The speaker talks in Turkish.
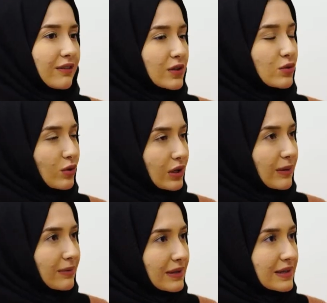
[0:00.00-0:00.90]
Evet
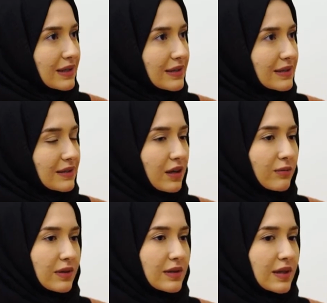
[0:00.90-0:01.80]
söyleyebiliriz aslında
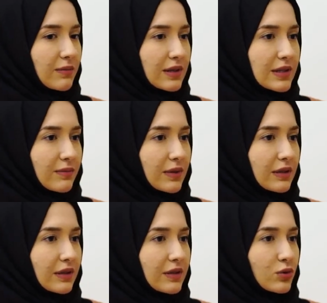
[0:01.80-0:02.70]
ama zaman
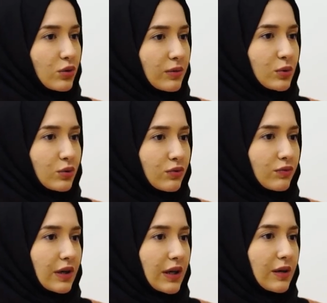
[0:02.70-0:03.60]
zaman e, şöyle bir
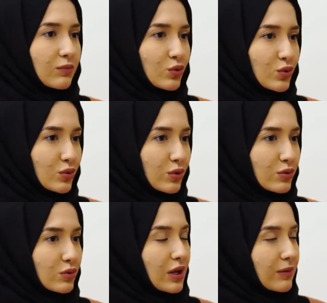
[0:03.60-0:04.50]
durum var. Hem ucuz
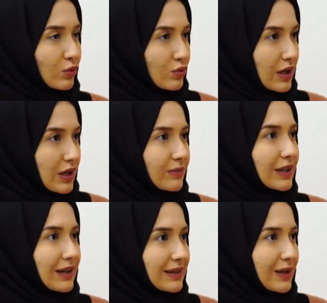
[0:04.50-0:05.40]
olsun hem güzel hem
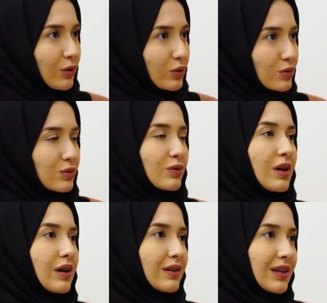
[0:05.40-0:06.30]
de kaliteli olsun
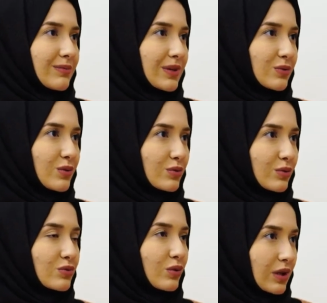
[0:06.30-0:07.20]
diye bir şey söz
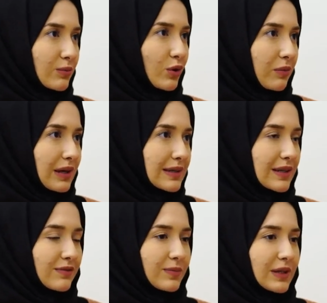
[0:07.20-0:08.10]
konusu olamıyor
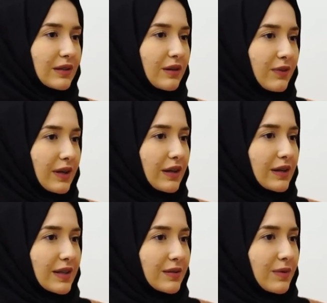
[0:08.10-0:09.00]
maalesef. Birinden
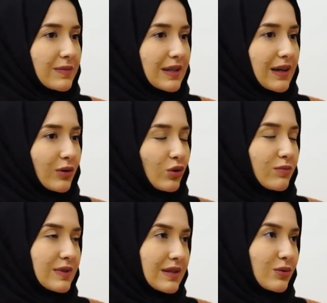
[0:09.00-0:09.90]
feragat etmemiz
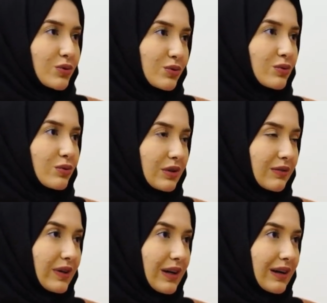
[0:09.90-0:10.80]
gerekiyor. Biz de
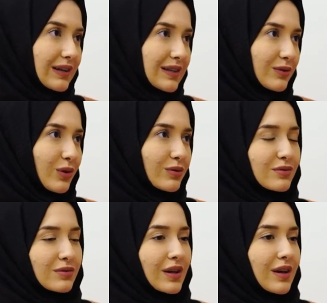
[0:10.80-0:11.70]
ucuzluğundan feragat
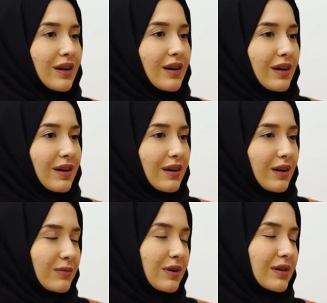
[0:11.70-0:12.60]
ediyoruz. Hı e, hı.
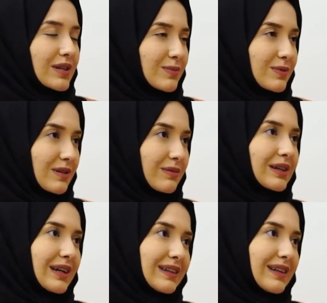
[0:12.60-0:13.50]
ama hiçbir zaman
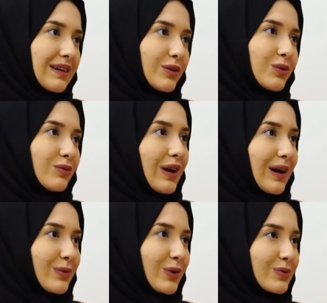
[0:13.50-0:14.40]
kaliteden ödün
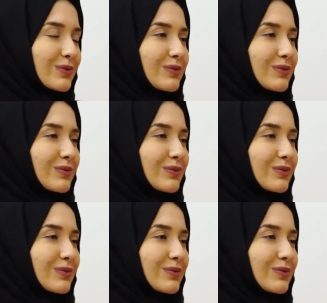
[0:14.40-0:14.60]
vermiyoruz.